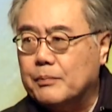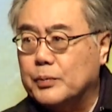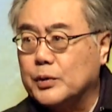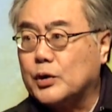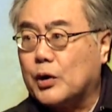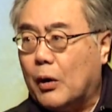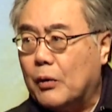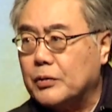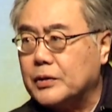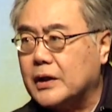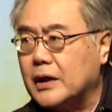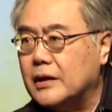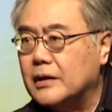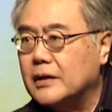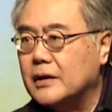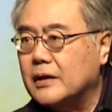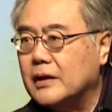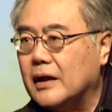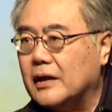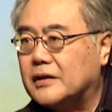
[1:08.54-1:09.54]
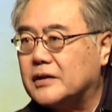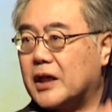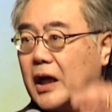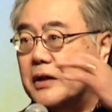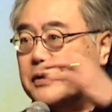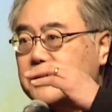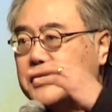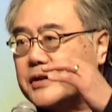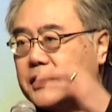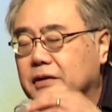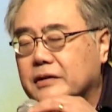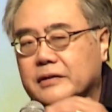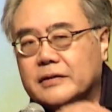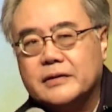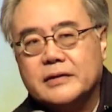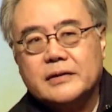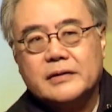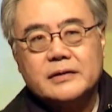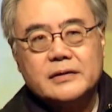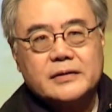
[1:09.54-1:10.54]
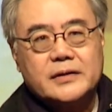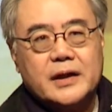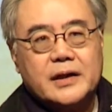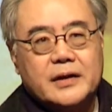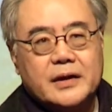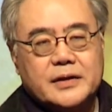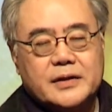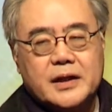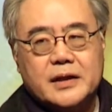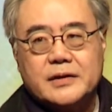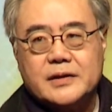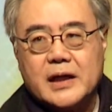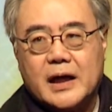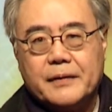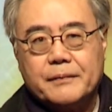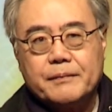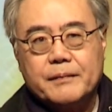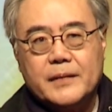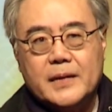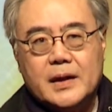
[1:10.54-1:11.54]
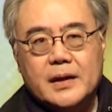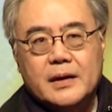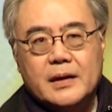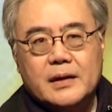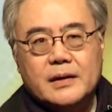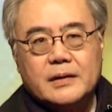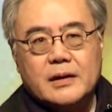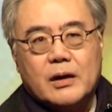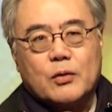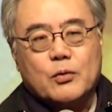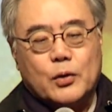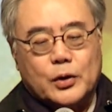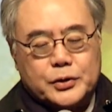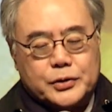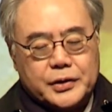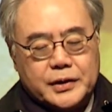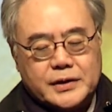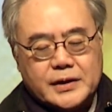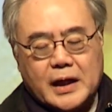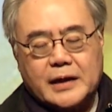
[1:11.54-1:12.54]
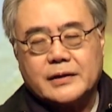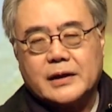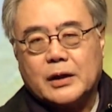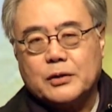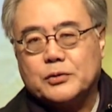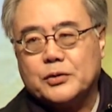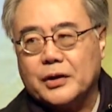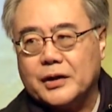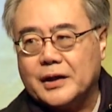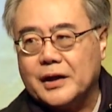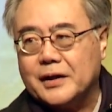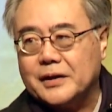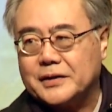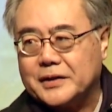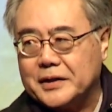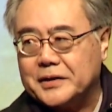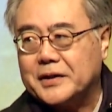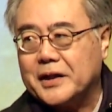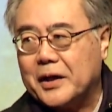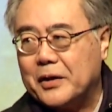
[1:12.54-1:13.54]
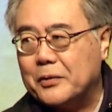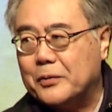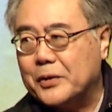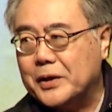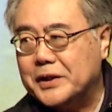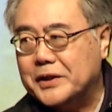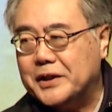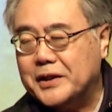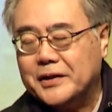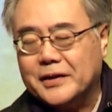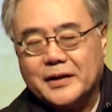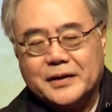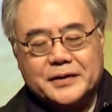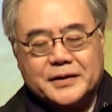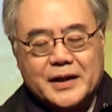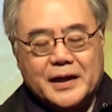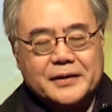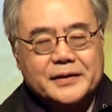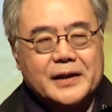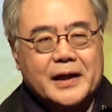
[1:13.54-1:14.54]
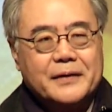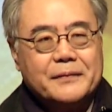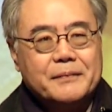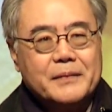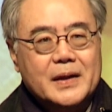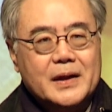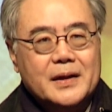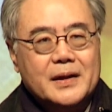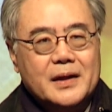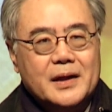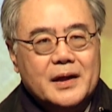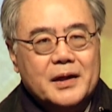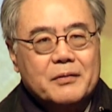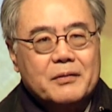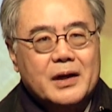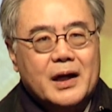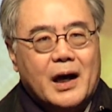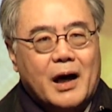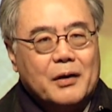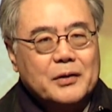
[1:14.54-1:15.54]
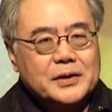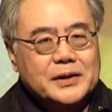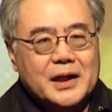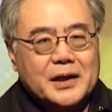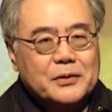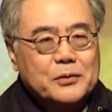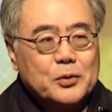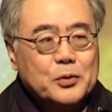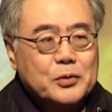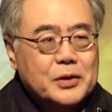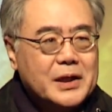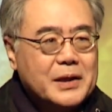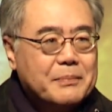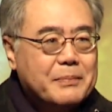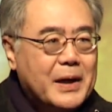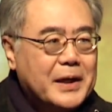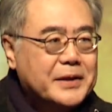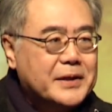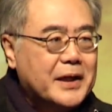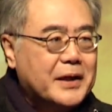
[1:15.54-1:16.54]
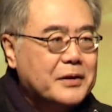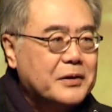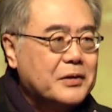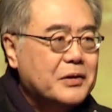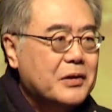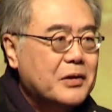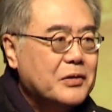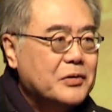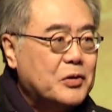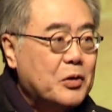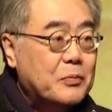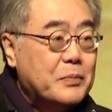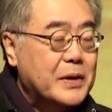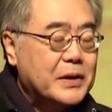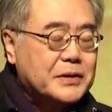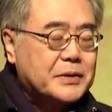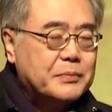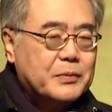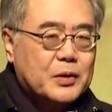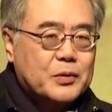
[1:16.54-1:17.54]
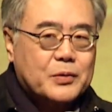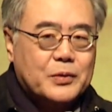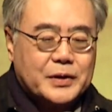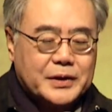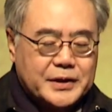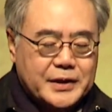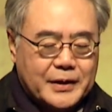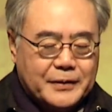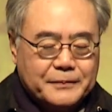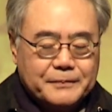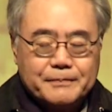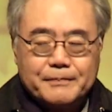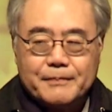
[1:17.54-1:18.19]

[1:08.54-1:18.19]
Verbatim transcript: 不同的呃层次的一个征战。那过去常常觉得真是很灰心、很伤胆，因为好像努力半天都没有什么果效。